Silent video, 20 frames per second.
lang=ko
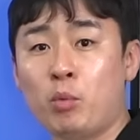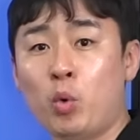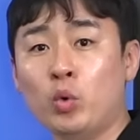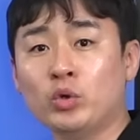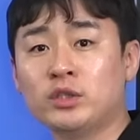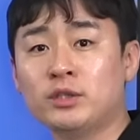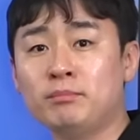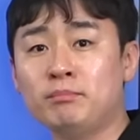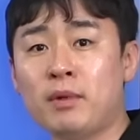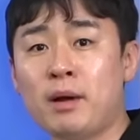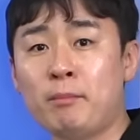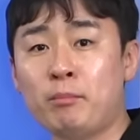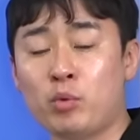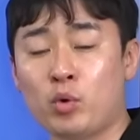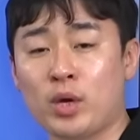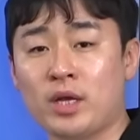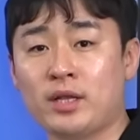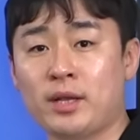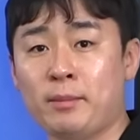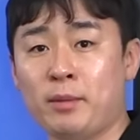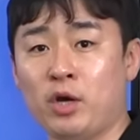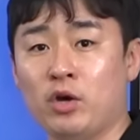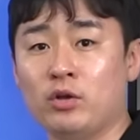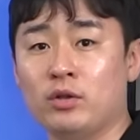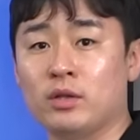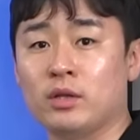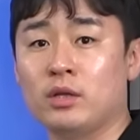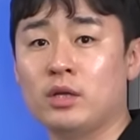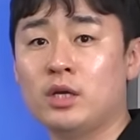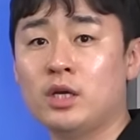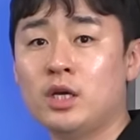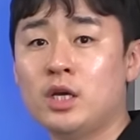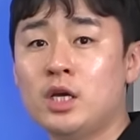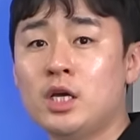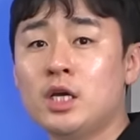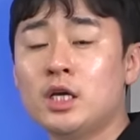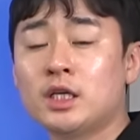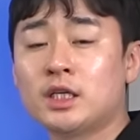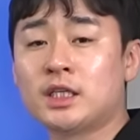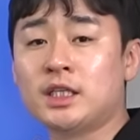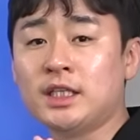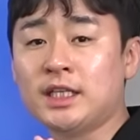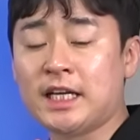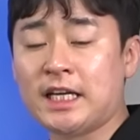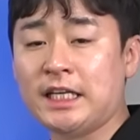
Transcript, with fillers: 모습만 보게 되면 그